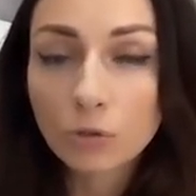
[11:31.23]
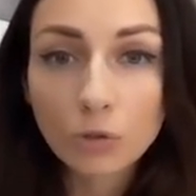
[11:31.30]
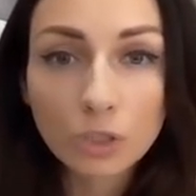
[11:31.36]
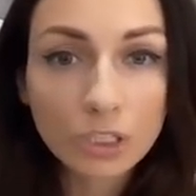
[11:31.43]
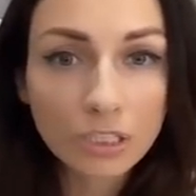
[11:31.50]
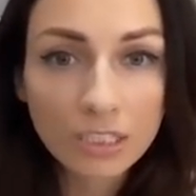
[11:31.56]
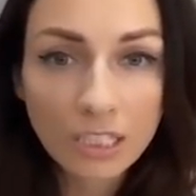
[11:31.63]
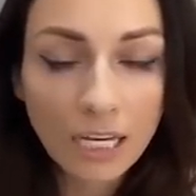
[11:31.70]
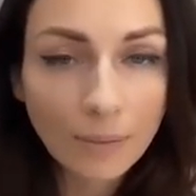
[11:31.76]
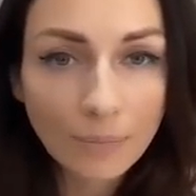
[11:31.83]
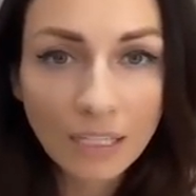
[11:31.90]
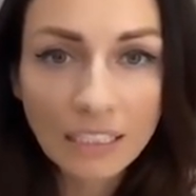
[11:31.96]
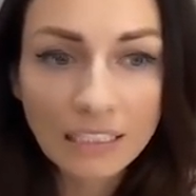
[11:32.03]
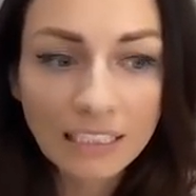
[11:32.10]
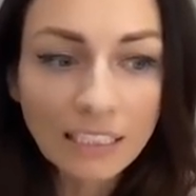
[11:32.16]
То же
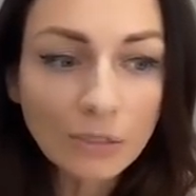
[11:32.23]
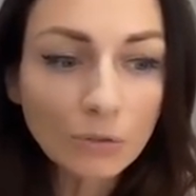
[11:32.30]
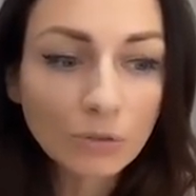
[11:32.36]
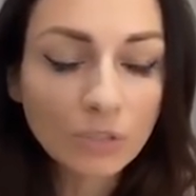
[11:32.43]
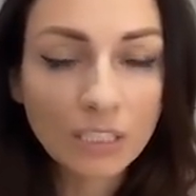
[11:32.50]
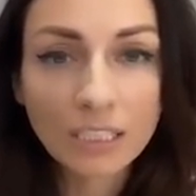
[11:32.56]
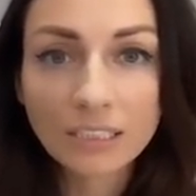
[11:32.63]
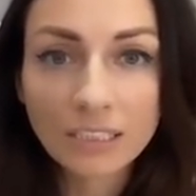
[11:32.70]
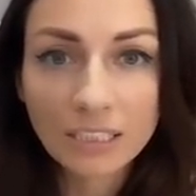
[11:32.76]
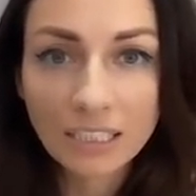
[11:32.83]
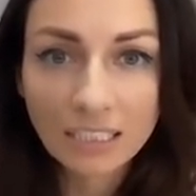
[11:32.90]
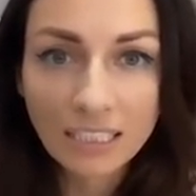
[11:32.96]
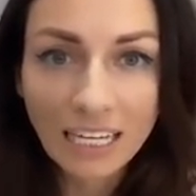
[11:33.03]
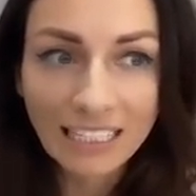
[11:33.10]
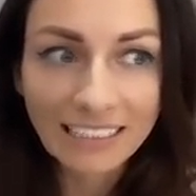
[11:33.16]
самое делают и эти
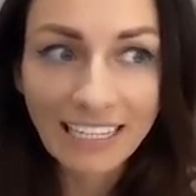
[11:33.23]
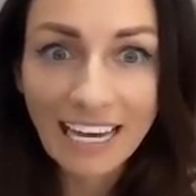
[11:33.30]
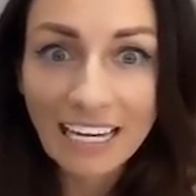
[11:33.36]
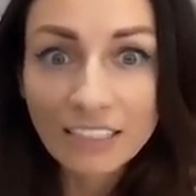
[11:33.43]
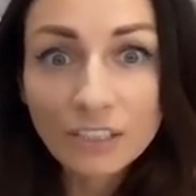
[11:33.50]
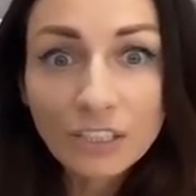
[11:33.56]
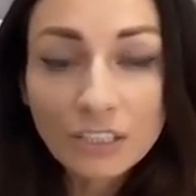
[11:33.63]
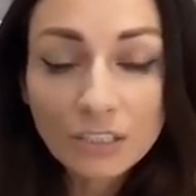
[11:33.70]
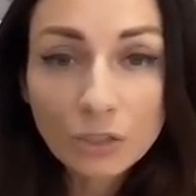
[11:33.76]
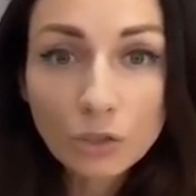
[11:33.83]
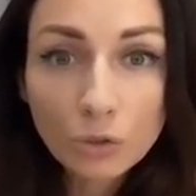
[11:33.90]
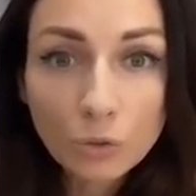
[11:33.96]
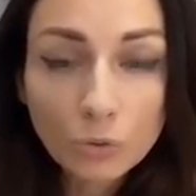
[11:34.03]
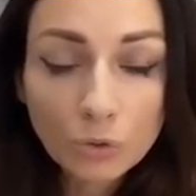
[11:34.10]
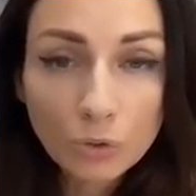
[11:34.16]
гадалки. Они это
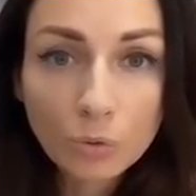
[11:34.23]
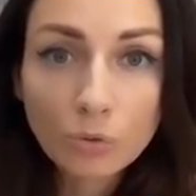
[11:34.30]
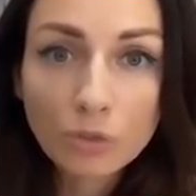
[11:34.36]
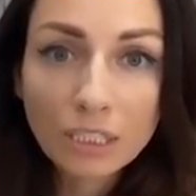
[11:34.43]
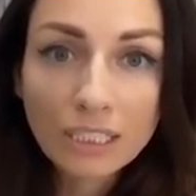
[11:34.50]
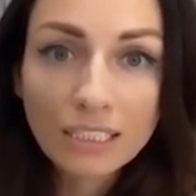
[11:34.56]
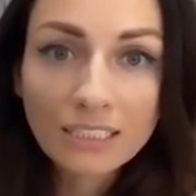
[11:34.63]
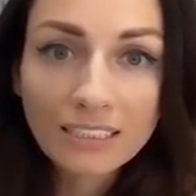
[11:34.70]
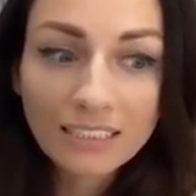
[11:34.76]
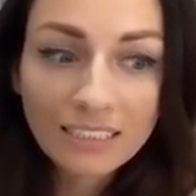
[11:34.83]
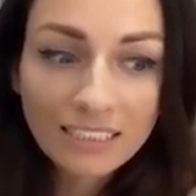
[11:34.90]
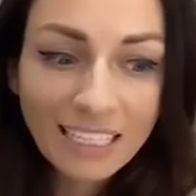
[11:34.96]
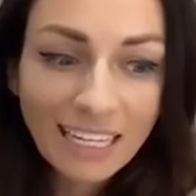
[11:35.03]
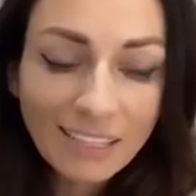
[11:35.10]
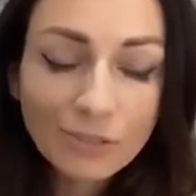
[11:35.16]
чувствуют, они это
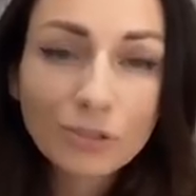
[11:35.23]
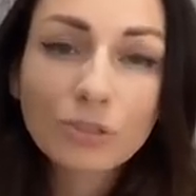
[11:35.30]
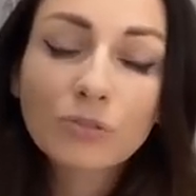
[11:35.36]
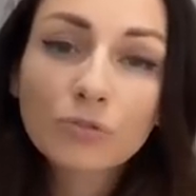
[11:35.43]
знают.